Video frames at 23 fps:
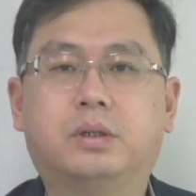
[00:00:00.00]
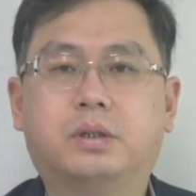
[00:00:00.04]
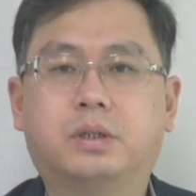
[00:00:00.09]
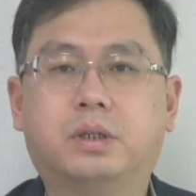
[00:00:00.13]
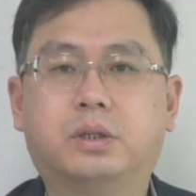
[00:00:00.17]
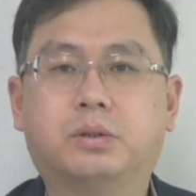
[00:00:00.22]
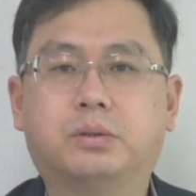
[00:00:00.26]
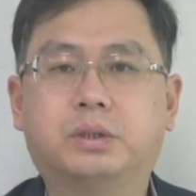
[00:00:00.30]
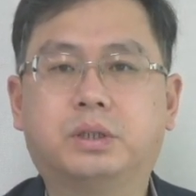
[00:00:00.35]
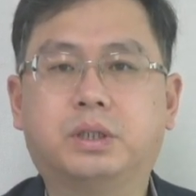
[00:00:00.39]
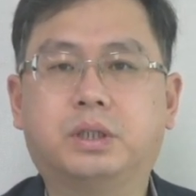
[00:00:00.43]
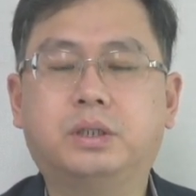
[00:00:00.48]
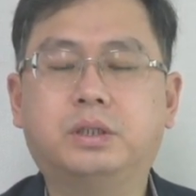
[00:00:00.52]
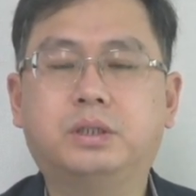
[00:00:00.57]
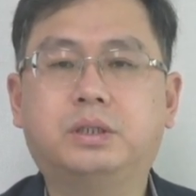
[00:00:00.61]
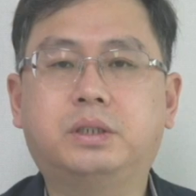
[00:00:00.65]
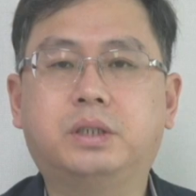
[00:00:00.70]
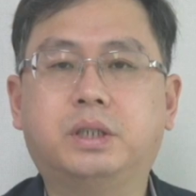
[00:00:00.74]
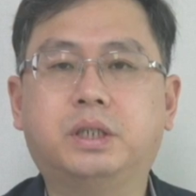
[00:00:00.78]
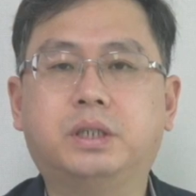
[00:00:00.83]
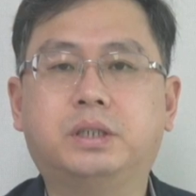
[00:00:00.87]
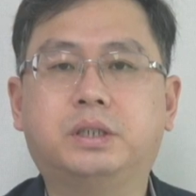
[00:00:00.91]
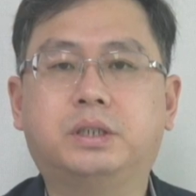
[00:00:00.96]
그리고
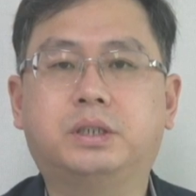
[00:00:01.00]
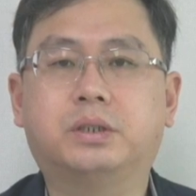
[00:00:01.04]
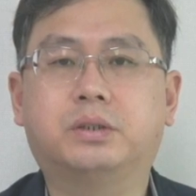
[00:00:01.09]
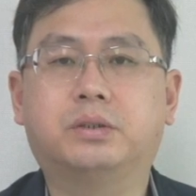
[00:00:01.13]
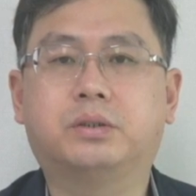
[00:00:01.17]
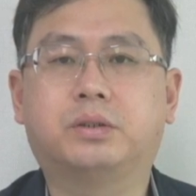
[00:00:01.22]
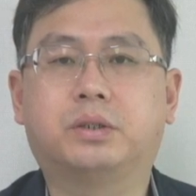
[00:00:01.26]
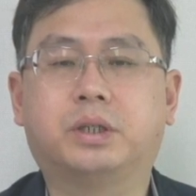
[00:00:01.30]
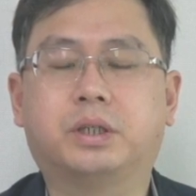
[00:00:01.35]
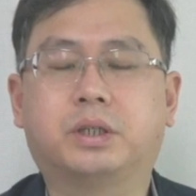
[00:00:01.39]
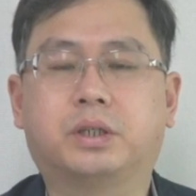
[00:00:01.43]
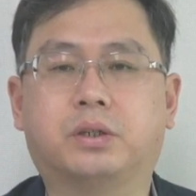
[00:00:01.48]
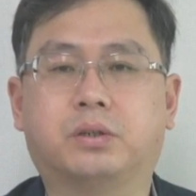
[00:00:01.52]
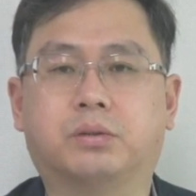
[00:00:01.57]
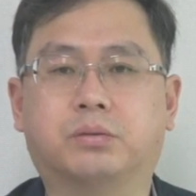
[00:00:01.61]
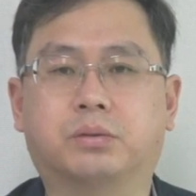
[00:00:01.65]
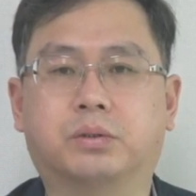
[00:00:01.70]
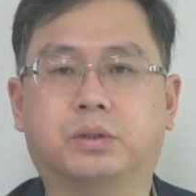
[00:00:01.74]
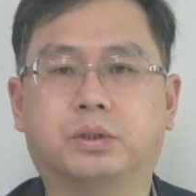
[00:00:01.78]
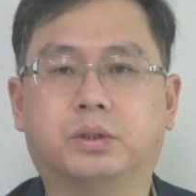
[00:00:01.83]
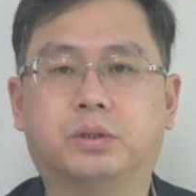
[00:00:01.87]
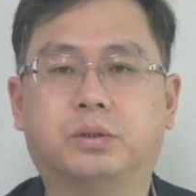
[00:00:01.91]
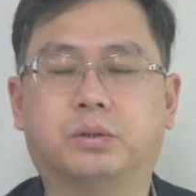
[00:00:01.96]
센세이셔널의
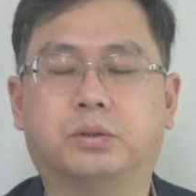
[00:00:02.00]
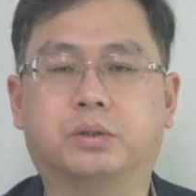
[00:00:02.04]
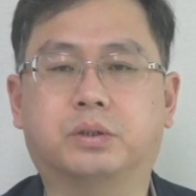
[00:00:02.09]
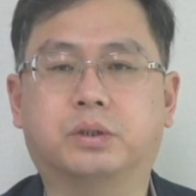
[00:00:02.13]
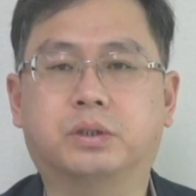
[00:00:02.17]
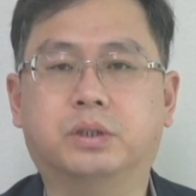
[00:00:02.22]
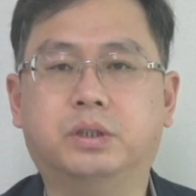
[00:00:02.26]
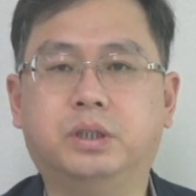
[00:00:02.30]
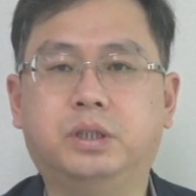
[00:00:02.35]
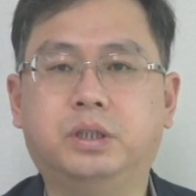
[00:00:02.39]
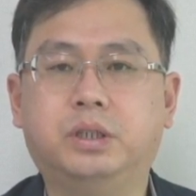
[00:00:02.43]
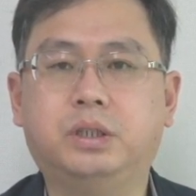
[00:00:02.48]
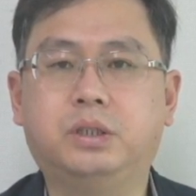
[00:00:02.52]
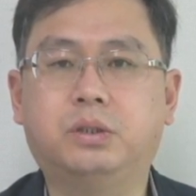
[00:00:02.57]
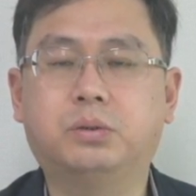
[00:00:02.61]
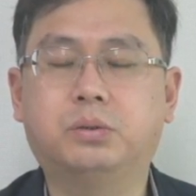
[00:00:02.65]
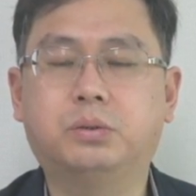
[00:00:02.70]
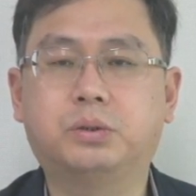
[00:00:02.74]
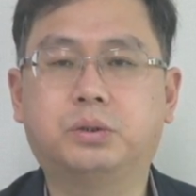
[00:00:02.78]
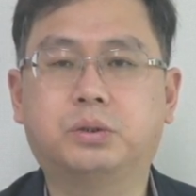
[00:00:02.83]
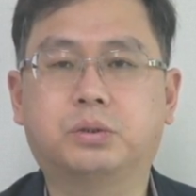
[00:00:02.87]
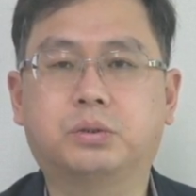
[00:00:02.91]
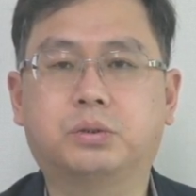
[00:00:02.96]
경우는요.
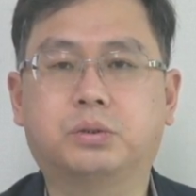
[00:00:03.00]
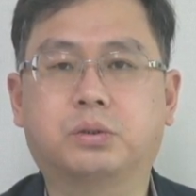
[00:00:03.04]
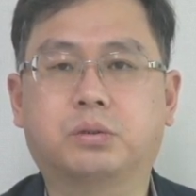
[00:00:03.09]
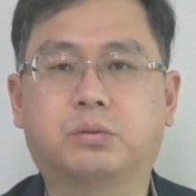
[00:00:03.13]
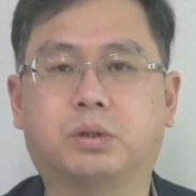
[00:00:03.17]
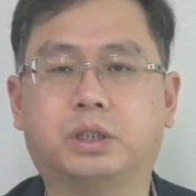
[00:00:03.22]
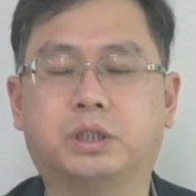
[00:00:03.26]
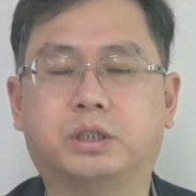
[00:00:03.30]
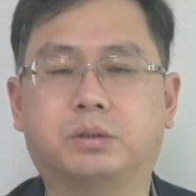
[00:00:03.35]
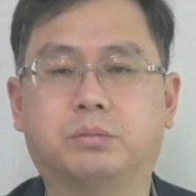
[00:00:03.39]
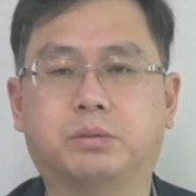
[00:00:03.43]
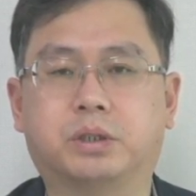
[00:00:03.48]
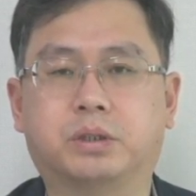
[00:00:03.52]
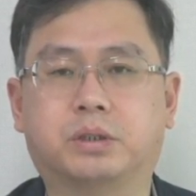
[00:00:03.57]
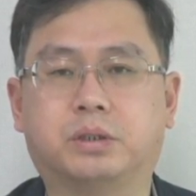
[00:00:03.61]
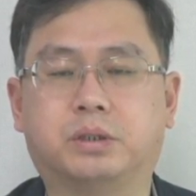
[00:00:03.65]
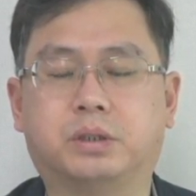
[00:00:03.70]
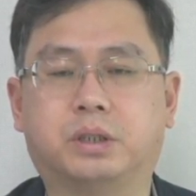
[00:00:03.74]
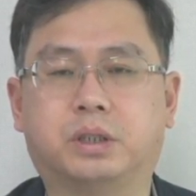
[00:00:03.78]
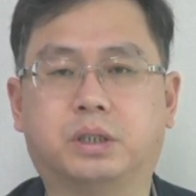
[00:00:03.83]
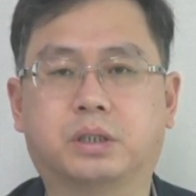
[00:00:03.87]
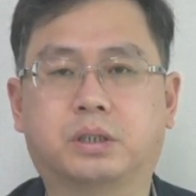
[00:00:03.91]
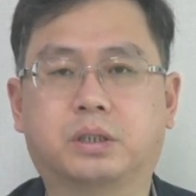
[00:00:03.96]
의도적으로 관심을
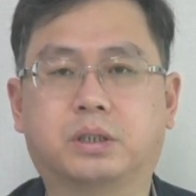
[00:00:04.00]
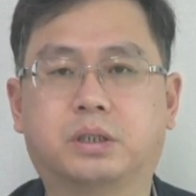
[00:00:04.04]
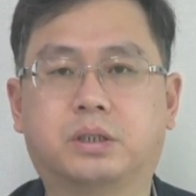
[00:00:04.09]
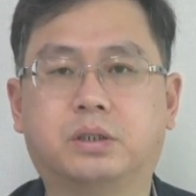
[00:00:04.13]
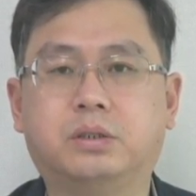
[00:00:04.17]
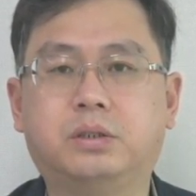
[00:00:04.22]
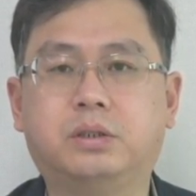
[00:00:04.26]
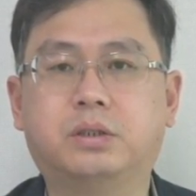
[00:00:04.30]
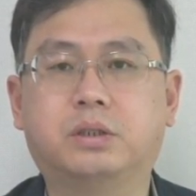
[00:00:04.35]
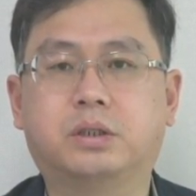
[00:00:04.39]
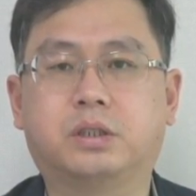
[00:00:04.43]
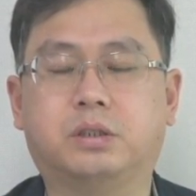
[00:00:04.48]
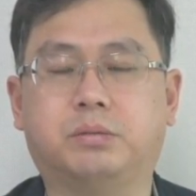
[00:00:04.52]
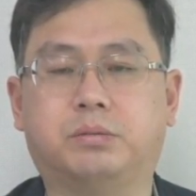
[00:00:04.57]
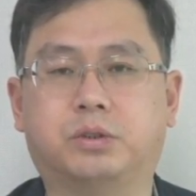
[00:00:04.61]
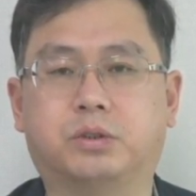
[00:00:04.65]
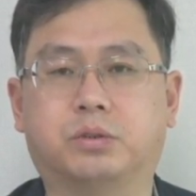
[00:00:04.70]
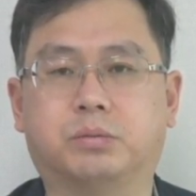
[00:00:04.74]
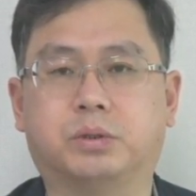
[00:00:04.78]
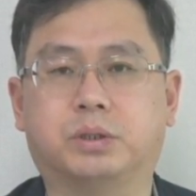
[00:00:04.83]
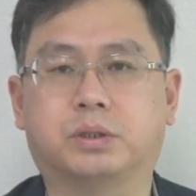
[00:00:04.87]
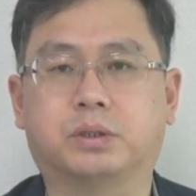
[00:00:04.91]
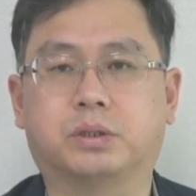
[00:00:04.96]
끈다 그런 느낌이
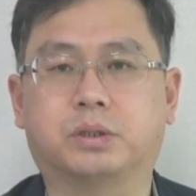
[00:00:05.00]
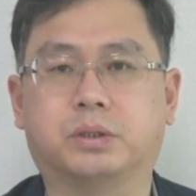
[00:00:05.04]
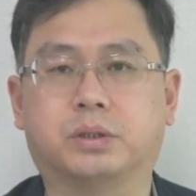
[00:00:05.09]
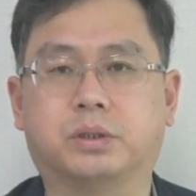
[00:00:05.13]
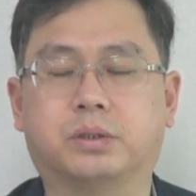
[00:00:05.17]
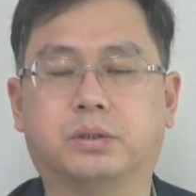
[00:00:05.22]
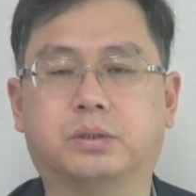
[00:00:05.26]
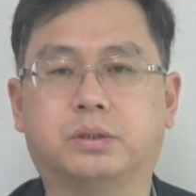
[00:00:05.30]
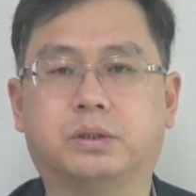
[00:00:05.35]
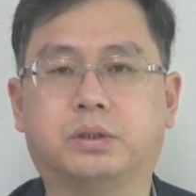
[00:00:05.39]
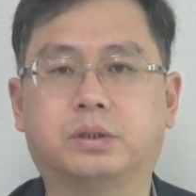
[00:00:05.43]
좀 있어요.